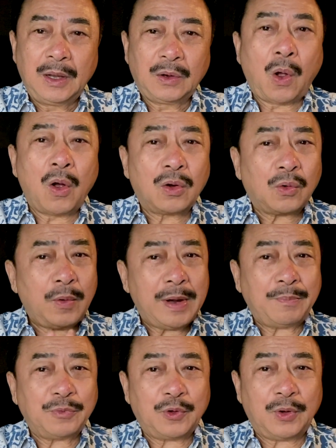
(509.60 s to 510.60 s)
con có
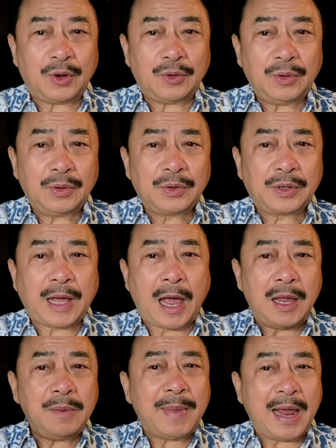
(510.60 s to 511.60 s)
đem chuyện
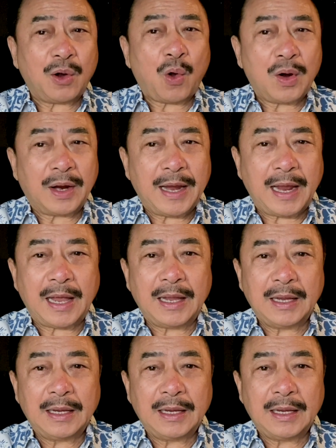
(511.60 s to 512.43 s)
kể mẹ con nghe